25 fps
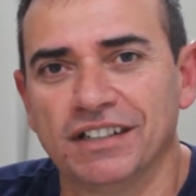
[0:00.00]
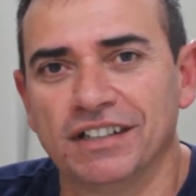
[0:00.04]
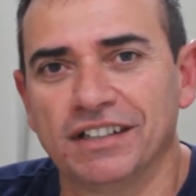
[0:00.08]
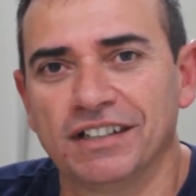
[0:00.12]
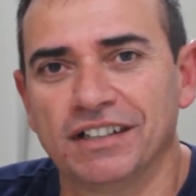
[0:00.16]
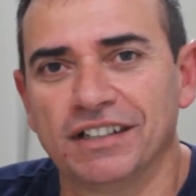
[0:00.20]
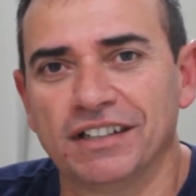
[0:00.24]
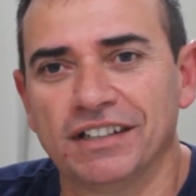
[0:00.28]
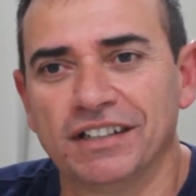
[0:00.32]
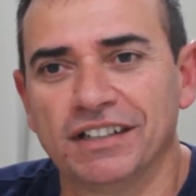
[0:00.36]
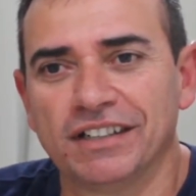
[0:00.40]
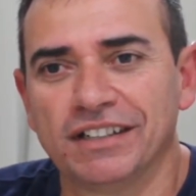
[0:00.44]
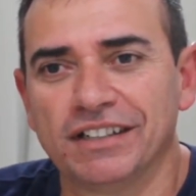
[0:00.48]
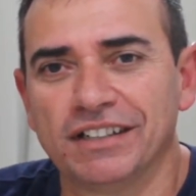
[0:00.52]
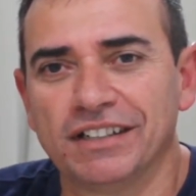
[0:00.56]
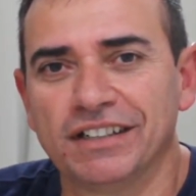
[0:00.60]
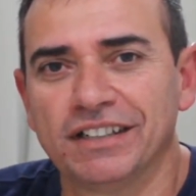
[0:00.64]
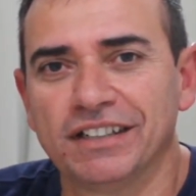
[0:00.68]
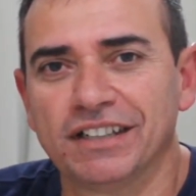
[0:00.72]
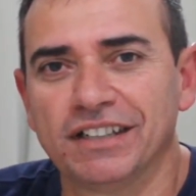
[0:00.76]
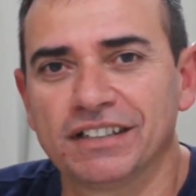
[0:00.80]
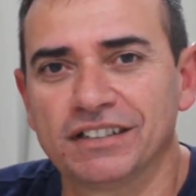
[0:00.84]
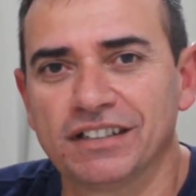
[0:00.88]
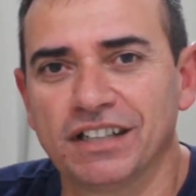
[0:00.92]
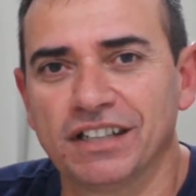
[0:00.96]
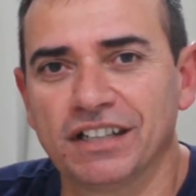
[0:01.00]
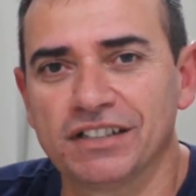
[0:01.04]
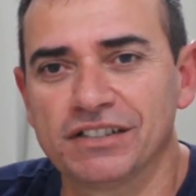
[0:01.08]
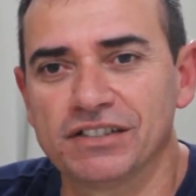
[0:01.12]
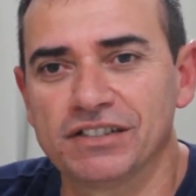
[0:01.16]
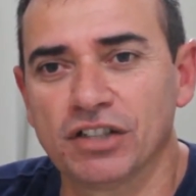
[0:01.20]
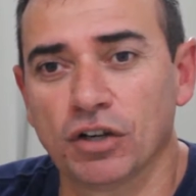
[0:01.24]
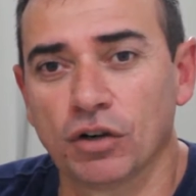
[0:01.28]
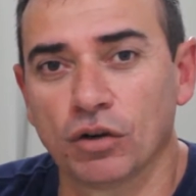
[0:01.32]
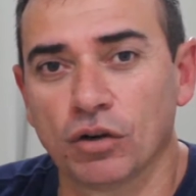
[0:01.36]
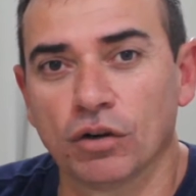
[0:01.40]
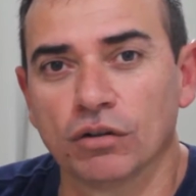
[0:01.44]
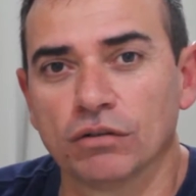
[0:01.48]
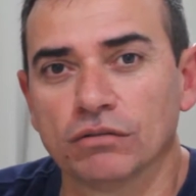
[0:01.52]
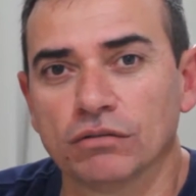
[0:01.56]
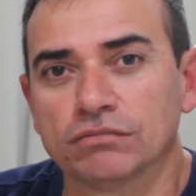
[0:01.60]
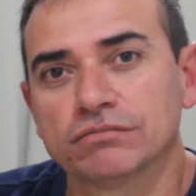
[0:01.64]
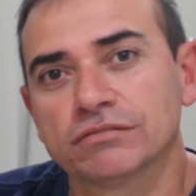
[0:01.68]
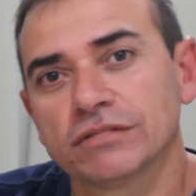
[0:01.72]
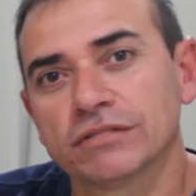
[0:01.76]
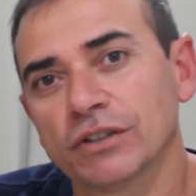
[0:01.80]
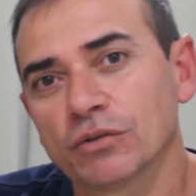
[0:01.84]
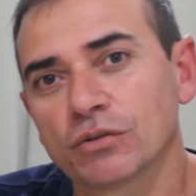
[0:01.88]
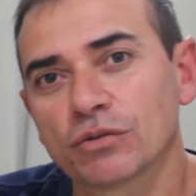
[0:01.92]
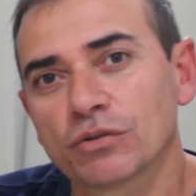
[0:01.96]
É, até que disseram, ó,
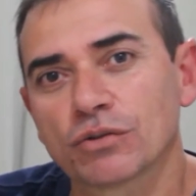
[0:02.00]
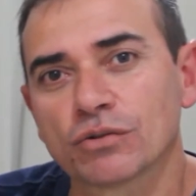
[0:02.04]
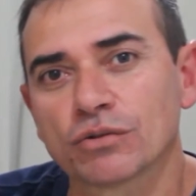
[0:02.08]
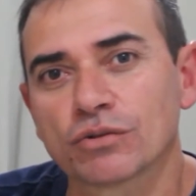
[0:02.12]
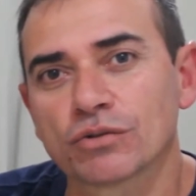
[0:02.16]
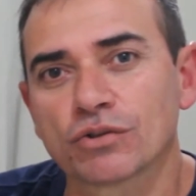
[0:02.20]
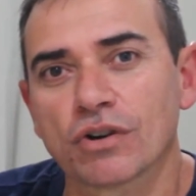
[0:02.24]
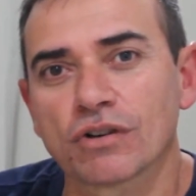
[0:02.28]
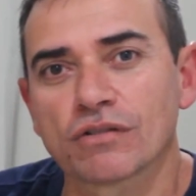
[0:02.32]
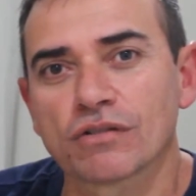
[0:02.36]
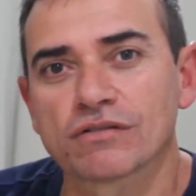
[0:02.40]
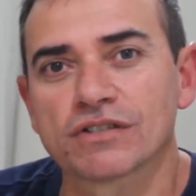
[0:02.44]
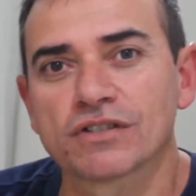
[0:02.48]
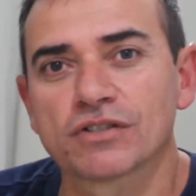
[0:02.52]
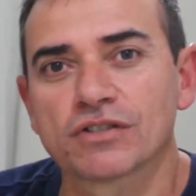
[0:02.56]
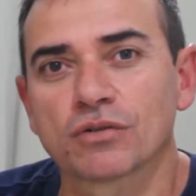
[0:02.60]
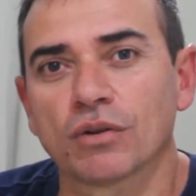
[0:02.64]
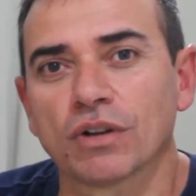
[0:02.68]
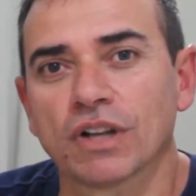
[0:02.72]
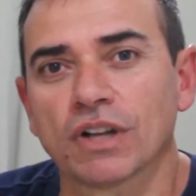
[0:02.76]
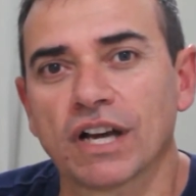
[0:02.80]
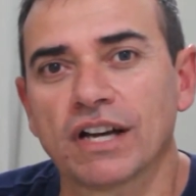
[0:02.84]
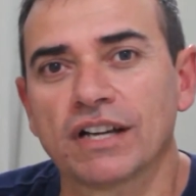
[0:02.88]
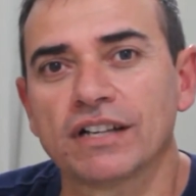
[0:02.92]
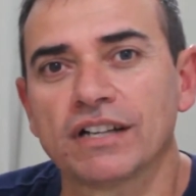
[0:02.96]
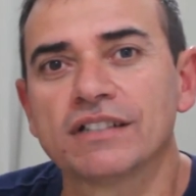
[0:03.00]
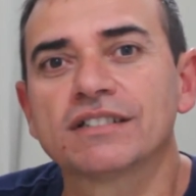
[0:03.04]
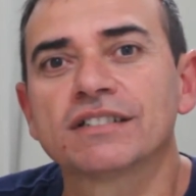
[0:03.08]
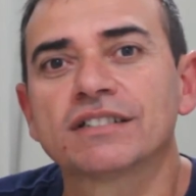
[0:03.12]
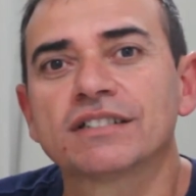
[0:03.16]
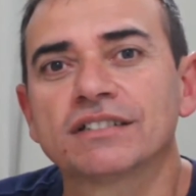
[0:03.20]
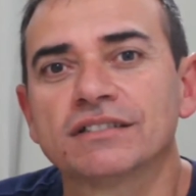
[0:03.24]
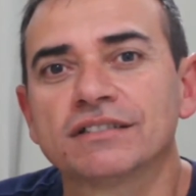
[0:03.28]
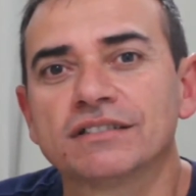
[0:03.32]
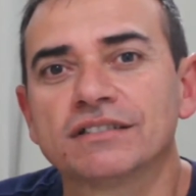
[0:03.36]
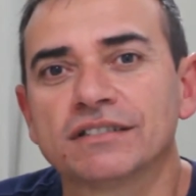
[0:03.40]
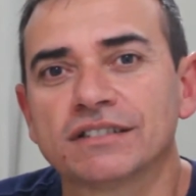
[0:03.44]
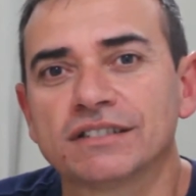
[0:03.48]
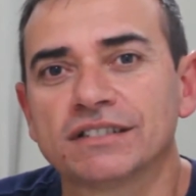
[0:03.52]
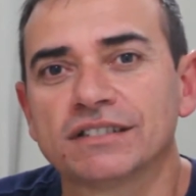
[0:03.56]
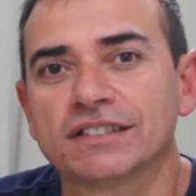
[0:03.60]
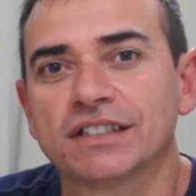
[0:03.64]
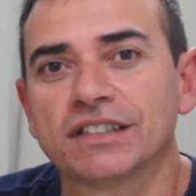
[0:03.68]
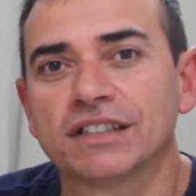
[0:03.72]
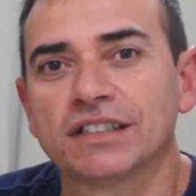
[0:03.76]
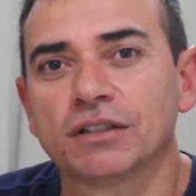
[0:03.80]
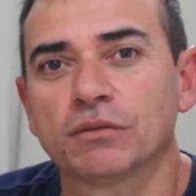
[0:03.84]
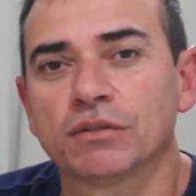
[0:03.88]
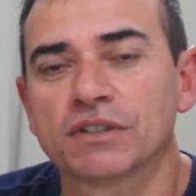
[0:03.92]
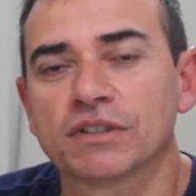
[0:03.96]
tem os jogos escolares, que
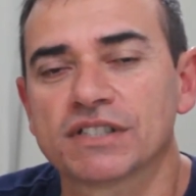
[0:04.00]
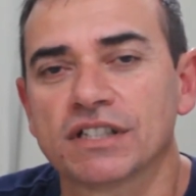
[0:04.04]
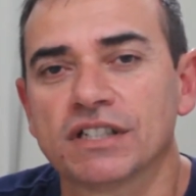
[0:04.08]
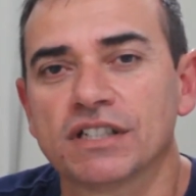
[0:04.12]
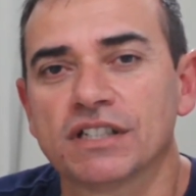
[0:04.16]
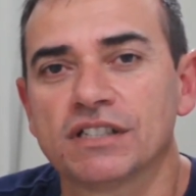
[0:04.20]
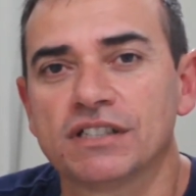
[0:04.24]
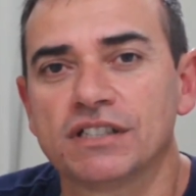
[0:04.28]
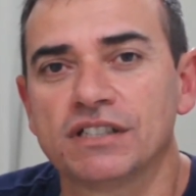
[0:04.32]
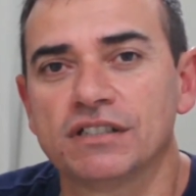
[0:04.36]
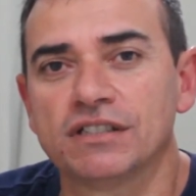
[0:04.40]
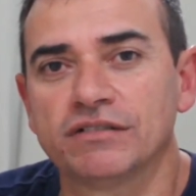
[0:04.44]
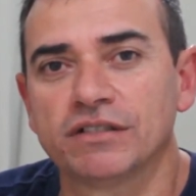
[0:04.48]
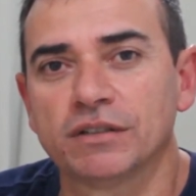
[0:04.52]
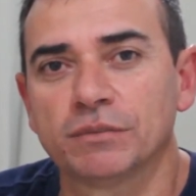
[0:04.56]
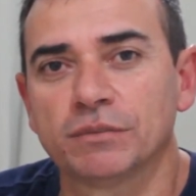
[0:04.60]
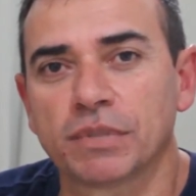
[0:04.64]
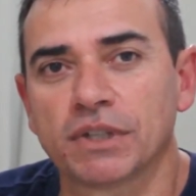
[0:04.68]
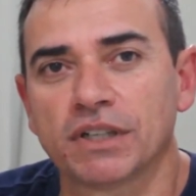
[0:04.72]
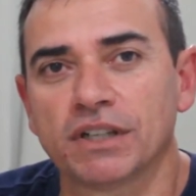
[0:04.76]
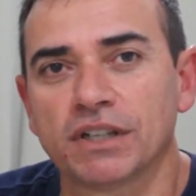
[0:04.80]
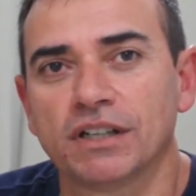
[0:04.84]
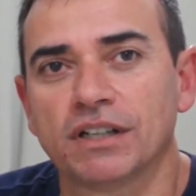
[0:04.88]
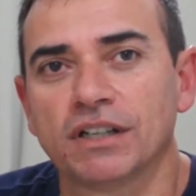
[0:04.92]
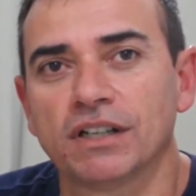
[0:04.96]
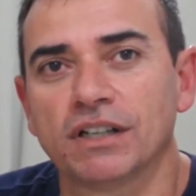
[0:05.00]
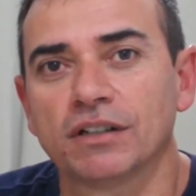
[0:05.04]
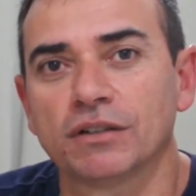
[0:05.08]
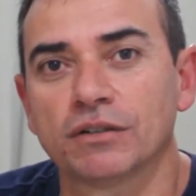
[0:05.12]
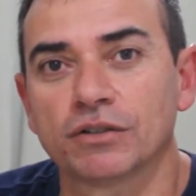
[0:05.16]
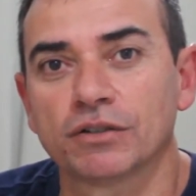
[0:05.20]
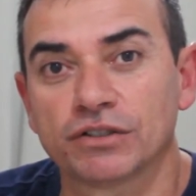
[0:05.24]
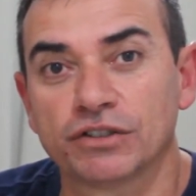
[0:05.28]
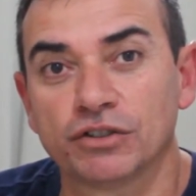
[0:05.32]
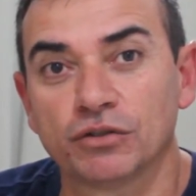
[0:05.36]
serão uma seletiva para.